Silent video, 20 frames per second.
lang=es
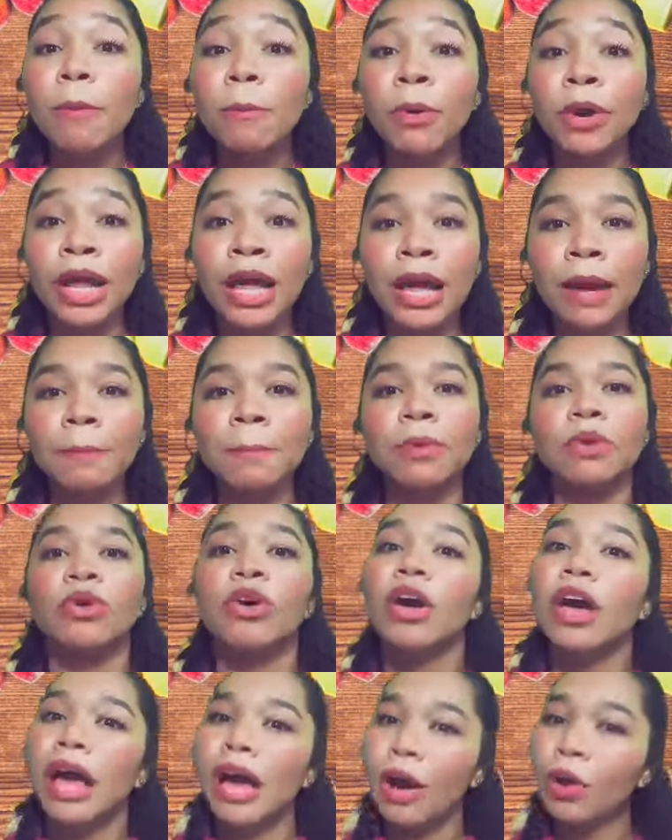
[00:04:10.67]
Por ejemplo,
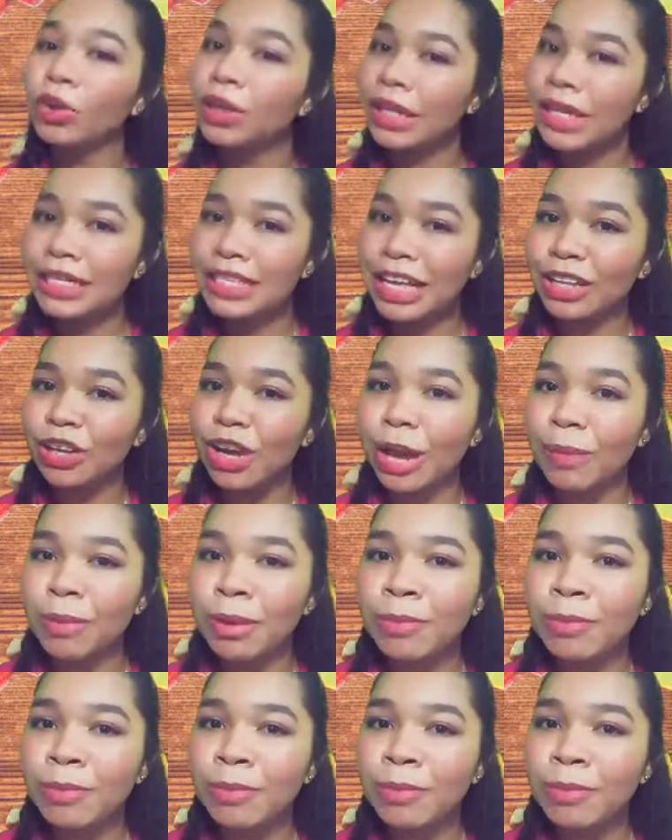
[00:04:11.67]
utilizando la